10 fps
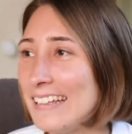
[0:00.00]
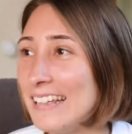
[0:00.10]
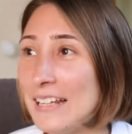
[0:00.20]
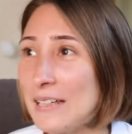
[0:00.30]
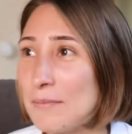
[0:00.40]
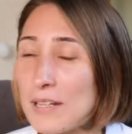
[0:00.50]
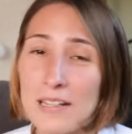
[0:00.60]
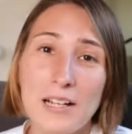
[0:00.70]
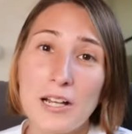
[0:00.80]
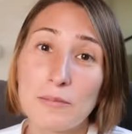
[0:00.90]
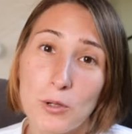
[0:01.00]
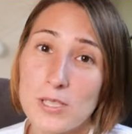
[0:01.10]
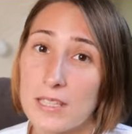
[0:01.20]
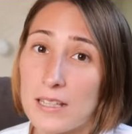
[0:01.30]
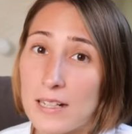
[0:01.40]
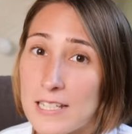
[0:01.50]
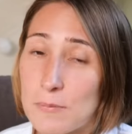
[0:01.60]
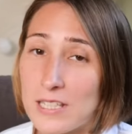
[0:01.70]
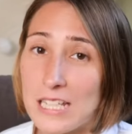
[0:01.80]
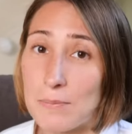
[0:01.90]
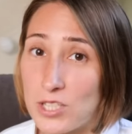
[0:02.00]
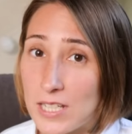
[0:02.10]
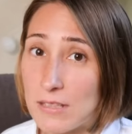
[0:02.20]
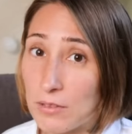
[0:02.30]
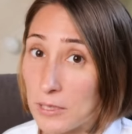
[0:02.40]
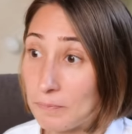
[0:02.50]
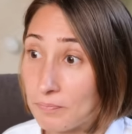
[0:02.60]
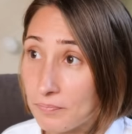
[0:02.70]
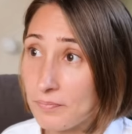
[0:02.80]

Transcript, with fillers: или предлагают просто на транспорте общественном